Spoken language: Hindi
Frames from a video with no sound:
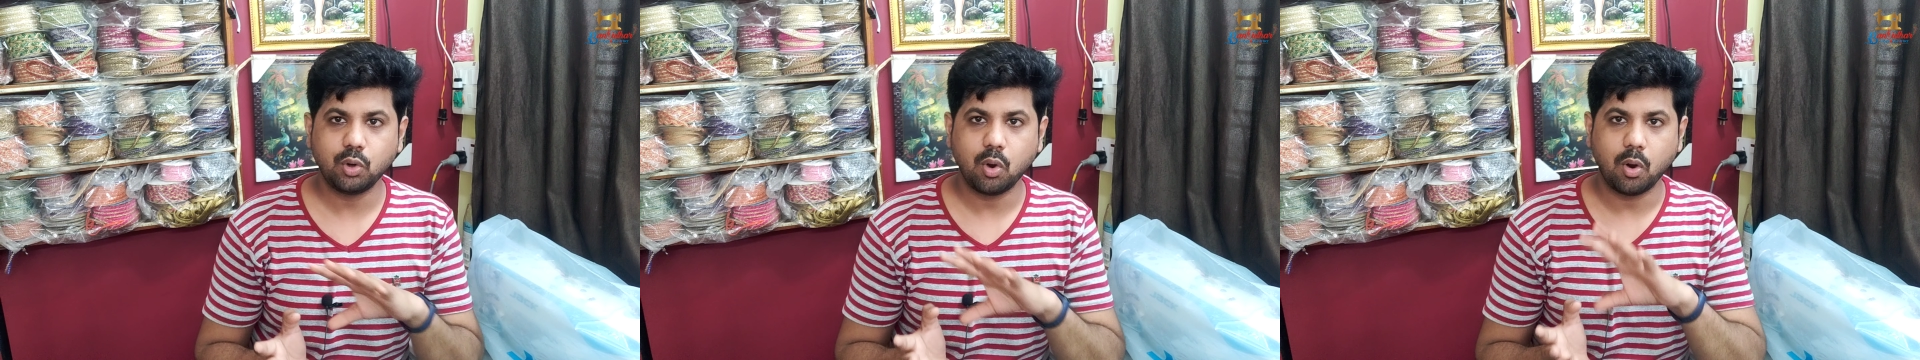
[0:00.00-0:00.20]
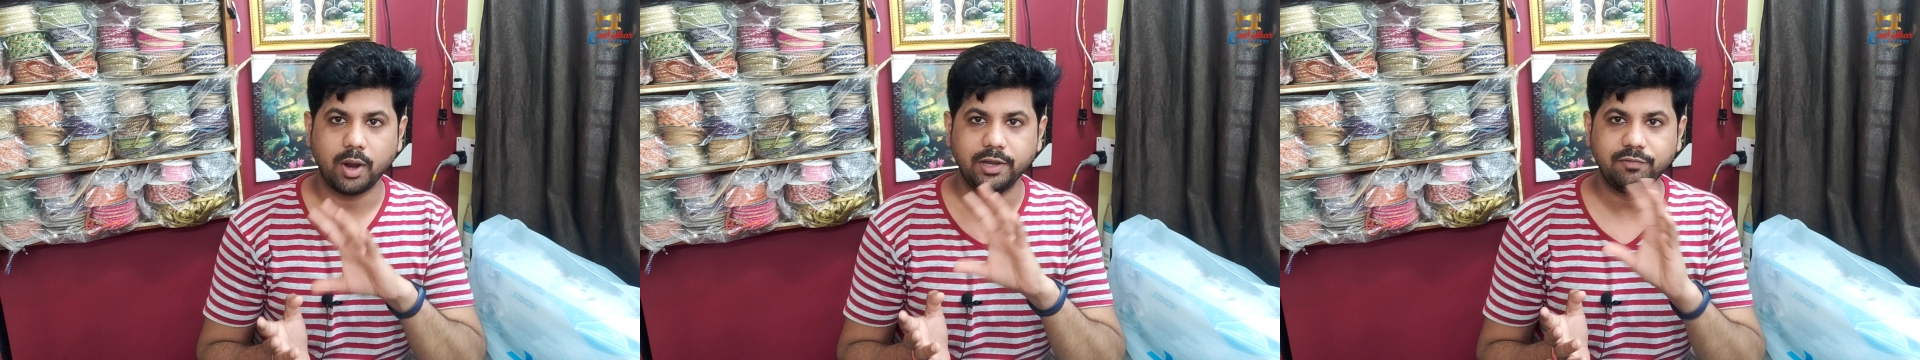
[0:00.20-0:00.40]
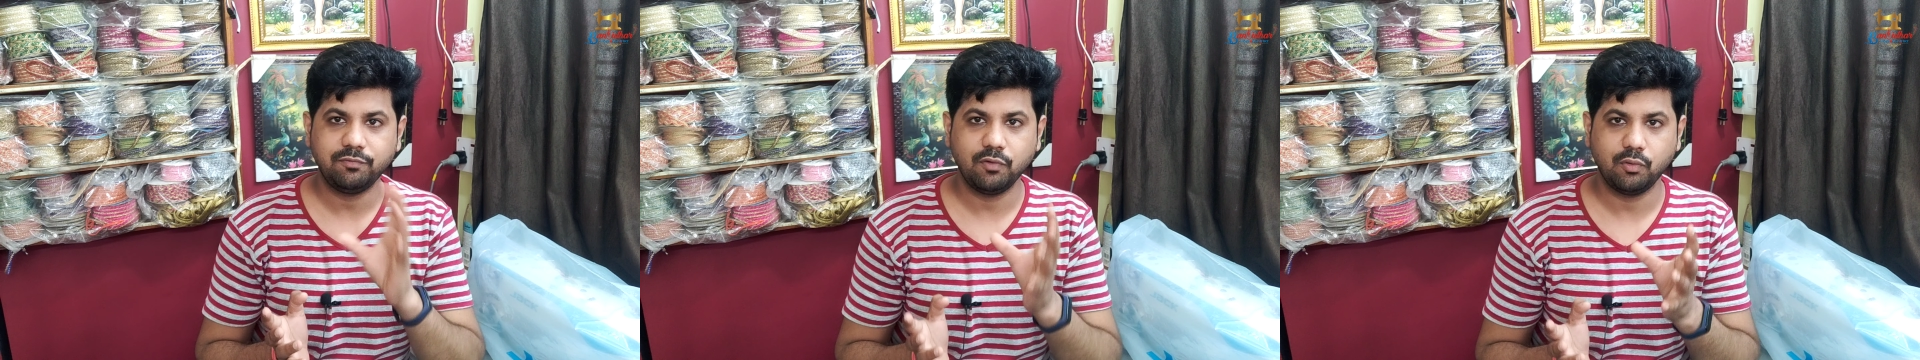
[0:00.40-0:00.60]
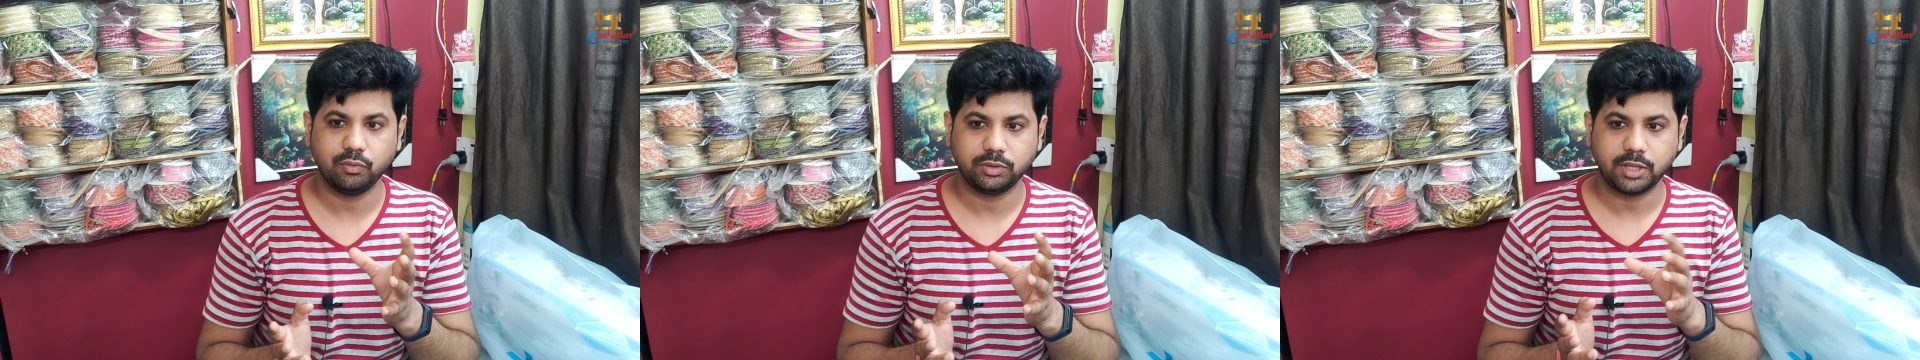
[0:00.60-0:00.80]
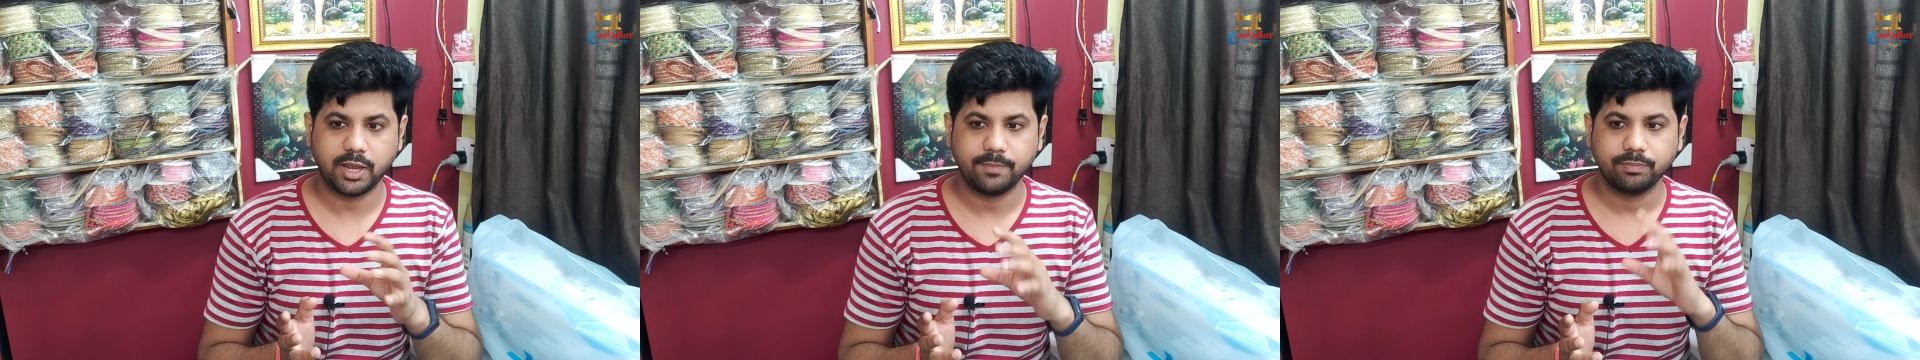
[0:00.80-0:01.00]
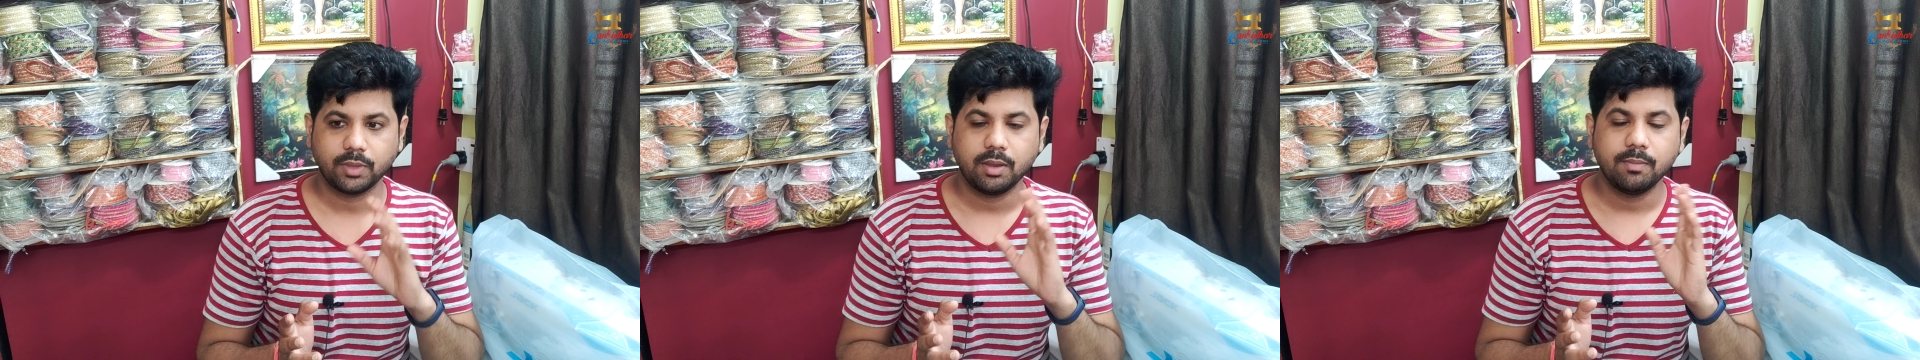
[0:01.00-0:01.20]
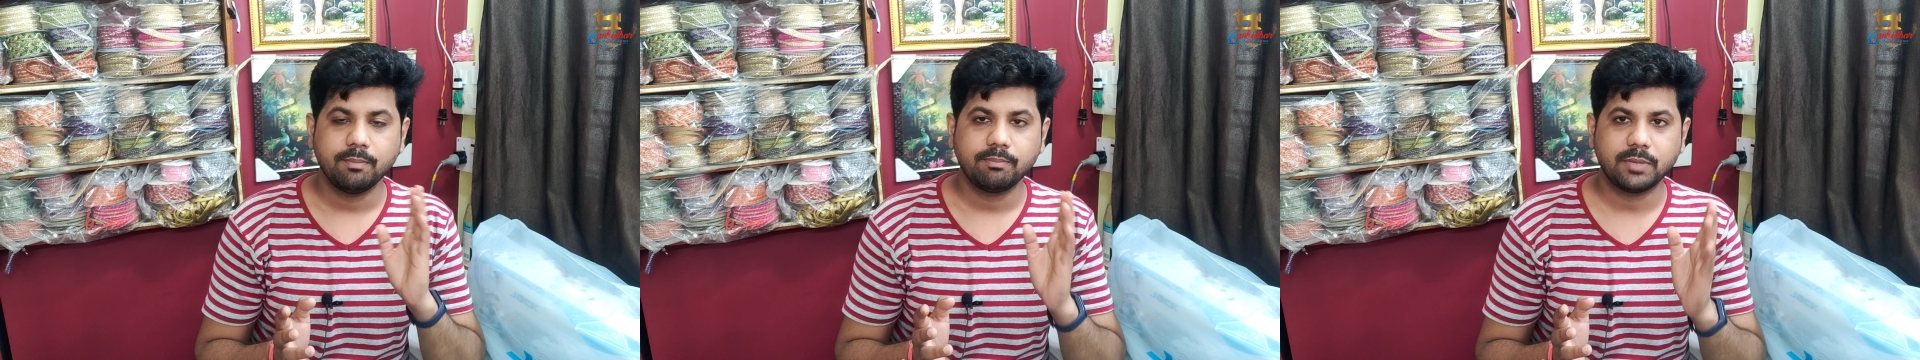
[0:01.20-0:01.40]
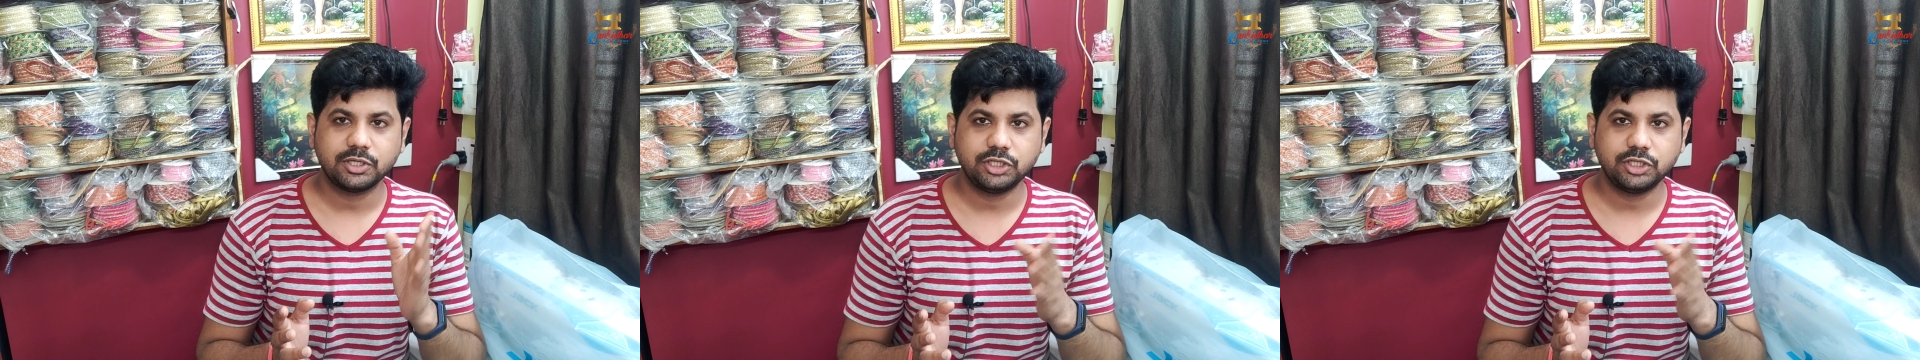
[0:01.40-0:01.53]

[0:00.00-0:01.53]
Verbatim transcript: जो ऑयल फ्लो होता है